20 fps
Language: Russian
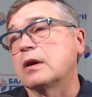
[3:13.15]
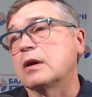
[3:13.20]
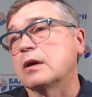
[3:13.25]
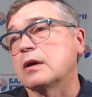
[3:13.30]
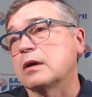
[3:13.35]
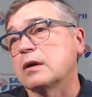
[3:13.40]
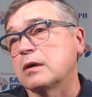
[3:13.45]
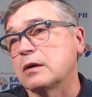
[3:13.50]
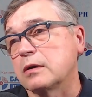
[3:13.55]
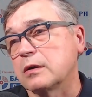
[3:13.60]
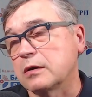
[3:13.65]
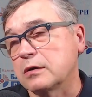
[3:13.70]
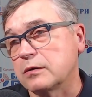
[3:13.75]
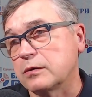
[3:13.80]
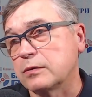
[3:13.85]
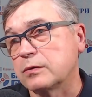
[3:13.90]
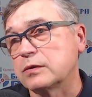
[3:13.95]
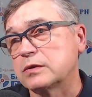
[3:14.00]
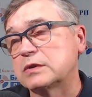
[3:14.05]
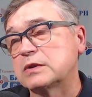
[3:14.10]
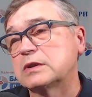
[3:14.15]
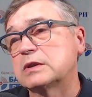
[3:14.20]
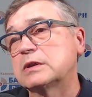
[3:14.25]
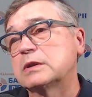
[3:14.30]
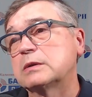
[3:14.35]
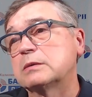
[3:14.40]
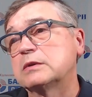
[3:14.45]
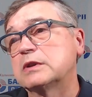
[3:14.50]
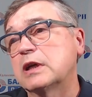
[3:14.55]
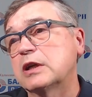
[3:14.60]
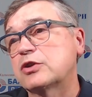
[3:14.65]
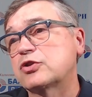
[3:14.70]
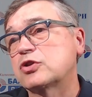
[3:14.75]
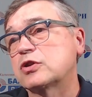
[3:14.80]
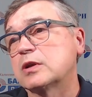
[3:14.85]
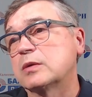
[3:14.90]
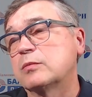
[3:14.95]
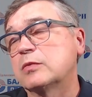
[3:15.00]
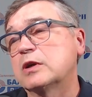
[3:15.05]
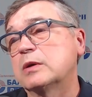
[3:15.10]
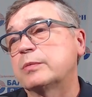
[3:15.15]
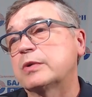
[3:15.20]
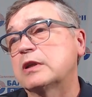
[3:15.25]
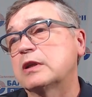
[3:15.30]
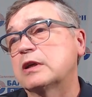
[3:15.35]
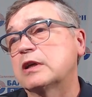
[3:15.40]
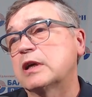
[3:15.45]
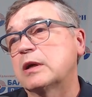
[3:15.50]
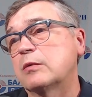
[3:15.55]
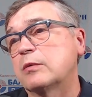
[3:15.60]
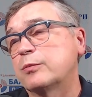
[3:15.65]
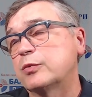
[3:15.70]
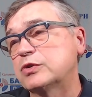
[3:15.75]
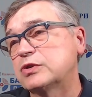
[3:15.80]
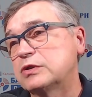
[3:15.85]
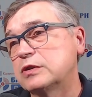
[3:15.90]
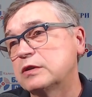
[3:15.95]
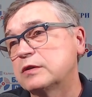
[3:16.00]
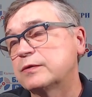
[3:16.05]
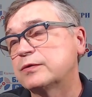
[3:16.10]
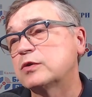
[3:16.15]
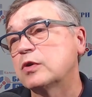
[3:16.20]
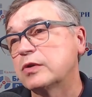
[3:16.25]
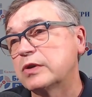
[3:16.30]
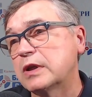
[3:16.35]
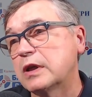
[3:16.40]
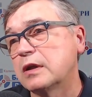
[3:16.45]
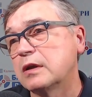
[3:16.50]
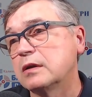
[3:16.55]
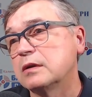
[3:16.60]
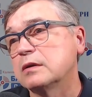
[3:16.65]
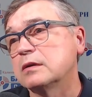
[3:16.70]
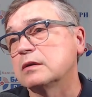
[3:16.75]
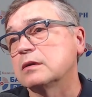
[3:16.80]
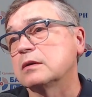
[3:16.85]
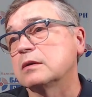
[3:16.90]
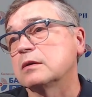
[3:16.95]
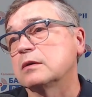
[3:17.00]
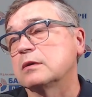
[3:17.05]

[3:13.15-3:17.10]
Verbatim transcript: Вот. Дальше мы предлагаем опустить в тоннель